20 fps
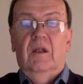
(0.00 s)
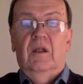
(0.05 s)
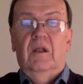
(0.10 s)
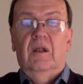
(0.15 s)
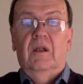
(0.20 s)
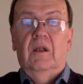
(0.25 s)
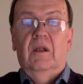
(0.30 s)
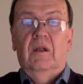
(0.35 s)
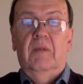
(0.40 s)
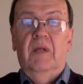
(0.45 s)

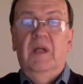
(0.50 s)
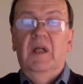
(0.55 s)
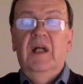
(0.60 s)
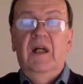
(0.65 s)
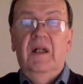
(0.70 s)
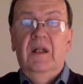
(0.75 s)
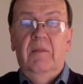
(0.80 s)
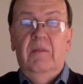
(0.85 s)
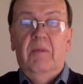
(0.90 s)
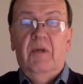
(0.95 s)
э, были
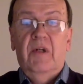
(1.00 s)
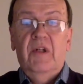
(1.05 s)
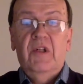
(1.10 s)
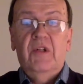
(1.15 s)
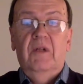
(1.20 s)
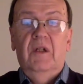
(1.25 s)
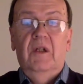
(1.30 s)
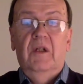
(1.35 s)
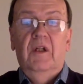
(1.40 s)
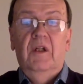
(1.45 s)
они
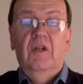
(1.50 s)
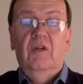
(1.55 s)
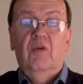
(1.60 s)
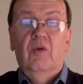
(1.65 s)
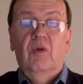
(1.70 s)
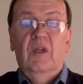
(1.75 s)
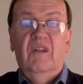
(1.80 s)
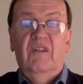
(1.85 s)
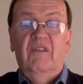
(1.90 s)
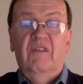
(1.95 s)
произведены
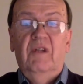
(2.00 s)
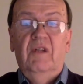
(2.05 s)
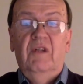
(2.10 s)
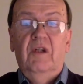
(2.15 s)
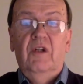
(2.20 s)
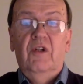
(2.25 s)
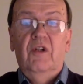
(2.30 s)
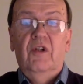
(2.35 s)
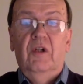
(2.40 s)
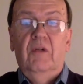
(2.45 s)
только в
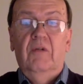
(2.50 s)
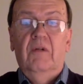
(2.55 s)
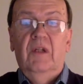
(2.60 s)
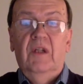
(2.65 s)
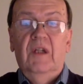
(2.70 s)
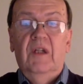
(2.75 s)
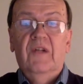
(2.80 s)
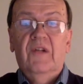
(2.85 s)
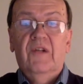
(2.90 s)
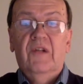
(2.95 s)

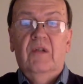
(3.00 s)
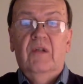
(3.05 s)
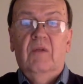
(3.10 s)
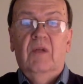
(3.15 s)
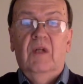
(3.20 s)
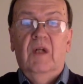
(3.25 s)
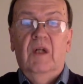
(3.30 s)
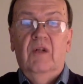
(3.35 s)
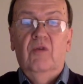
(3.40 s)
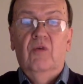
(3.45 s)
2019
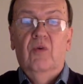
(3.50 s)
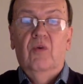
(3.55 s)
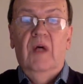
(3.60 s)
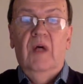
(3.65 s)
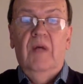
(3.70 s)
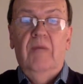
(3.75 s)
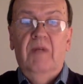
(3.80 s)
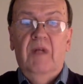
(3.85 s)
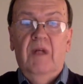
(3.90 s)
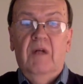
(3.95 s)
году,
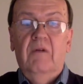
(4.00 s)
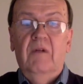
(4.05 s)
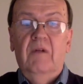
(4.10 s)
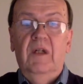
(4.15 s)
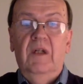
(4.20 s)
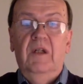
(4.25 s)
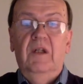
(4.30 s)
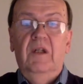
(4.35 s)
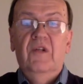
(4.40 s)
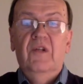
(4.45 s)
а первый
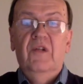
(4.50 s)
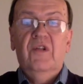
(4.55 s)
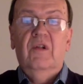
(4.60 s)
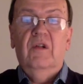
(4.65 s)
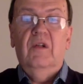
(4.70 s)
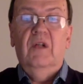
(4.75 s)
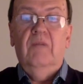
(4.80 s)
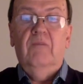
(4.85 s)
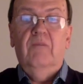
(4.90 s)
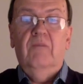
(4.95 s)

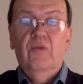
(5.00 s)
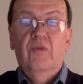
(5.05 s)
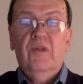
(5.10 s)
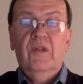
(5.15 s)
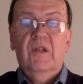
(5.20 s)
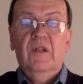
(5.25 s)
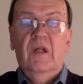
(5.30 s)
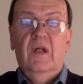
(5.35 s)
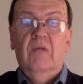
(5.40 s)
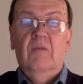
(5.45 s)
единственный пуск
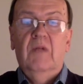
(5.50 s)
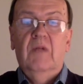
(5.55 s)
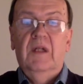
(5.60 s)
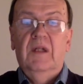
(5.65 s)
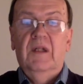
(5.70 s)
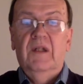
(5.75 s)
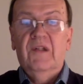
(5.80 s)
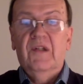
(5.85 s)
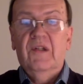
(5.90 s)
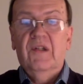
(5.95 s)

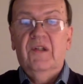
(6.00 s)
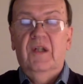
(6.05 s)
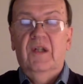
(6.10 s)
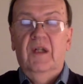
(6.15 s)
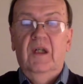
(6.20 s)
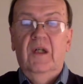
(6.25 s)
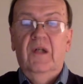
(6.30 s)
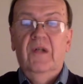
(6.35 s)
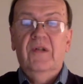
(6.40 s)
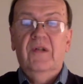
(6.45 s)
«Сармата»
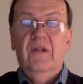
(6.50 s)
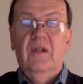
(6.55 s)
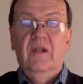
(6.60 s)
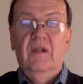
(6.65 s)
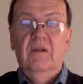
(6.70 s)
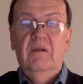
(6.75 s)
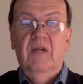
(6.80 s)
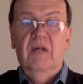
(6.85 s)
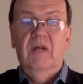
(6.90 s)
состоялся,